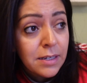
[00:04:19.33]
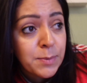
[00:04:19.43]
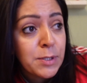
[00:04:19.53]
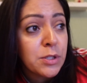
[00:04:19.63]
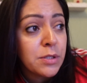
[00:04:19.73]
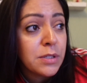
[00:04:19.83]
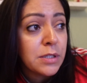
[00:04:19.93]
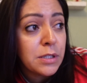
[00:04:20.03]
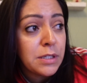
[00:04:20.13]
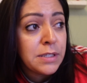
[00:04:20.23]
Ich, bin,
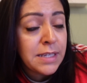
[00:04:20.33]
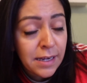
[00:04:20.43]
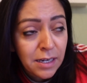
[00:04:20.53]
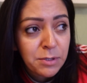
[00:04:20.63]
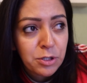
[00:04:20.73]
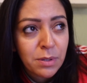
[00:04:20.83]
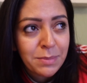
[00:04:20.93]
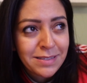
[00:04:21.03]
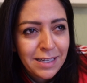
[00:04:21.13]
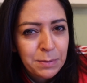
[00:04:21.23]
ich ärgere mich über
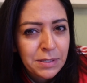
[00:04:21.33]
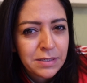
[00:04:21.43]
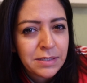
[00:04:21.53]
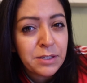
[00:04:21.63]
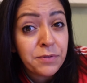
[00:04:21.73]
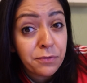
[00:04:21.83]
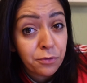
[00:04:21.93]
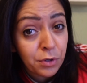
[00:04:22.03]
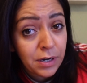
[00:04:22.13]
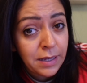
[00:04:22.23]
mich selbst, dass ich nicht viel
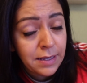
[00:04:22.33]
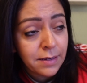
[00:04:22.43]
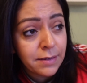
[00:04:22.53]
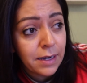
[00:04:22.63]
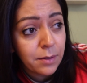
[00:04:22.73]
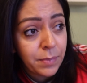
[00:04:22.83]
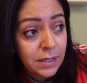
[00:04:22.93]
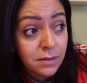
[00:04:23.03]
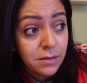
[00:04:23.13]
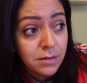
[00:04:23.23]
früher dahin gegangen
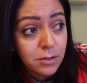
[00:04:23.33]
bin.